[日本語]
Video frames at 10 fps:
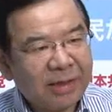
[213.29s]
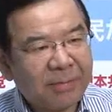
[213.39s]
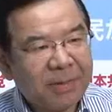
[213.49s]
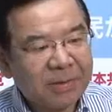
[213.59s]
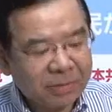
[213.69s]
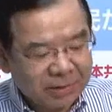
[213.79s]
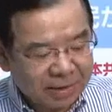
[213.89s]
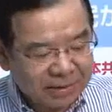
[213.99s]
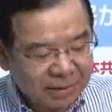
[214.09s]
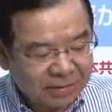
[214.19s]
原発の危
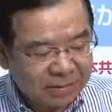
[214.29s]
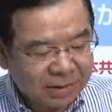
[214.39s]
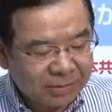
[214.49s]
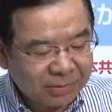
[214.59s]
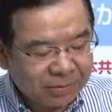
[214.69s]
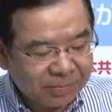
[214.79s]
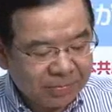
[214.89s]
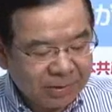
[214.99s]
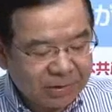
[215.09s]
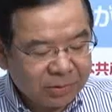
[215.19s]
険性についての
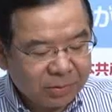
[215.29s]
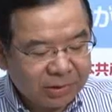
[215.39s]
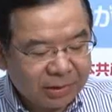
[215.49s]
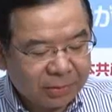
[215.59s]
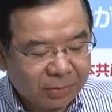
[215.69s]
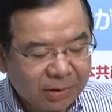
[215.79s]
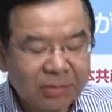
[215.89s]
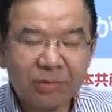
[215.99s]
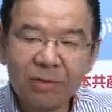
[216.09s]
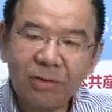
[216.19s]
情報提供を行
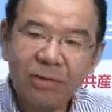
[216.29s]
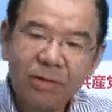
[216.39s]
うと、